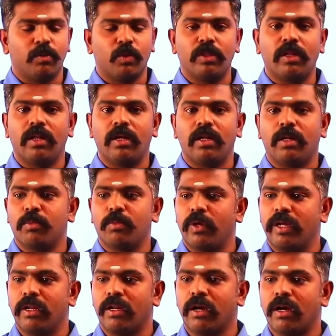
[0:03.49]
முதல்ல
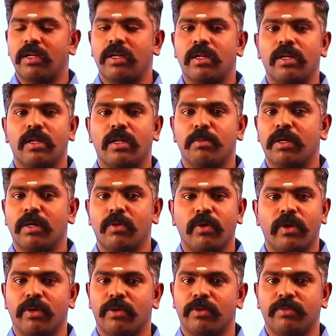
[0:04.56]
நம்மளுடைய நாட்களை ரொம்ப
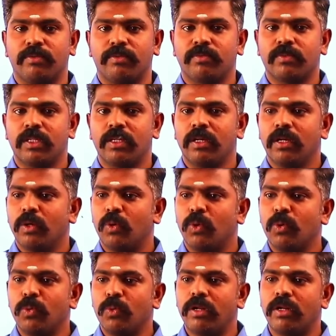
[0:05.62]
கவனிக்கணும்
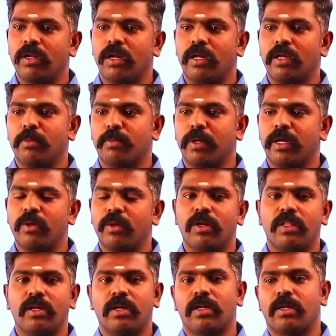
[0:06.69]
ஒவ்வொரு நாளையும்
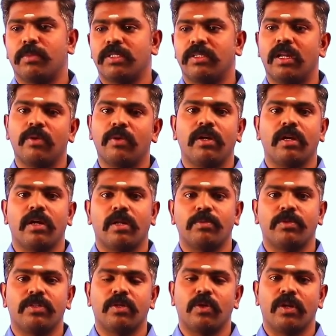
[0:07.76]
பயனுள்ளதாக நம்ம செலவழிக்க
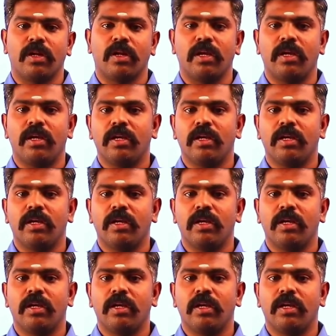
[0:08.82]
ஆரம்பிச்சிட்டோம்னாலே